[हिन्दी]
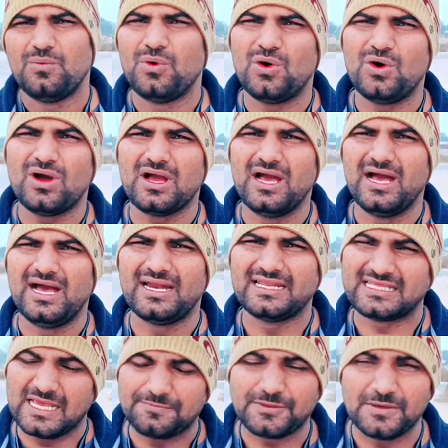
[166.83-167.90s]
वो
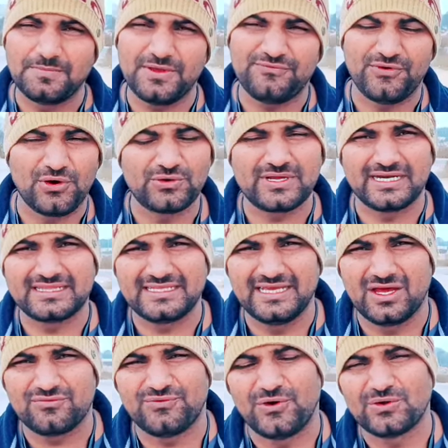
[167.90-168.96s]
रिसेप्शन पे फ़ोन
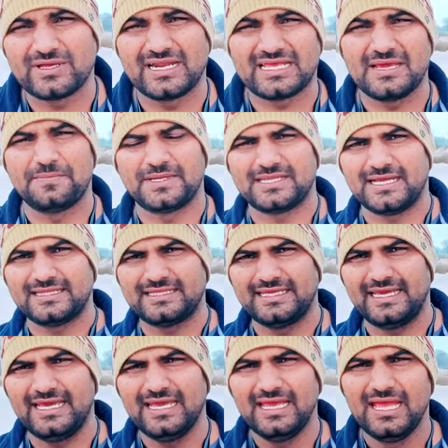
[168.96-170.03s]
करती है और फ़ोन करके
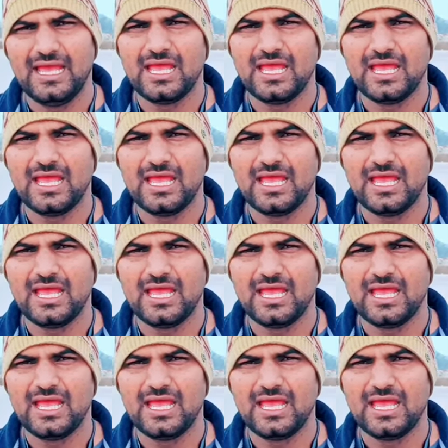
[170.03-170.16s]
बताती है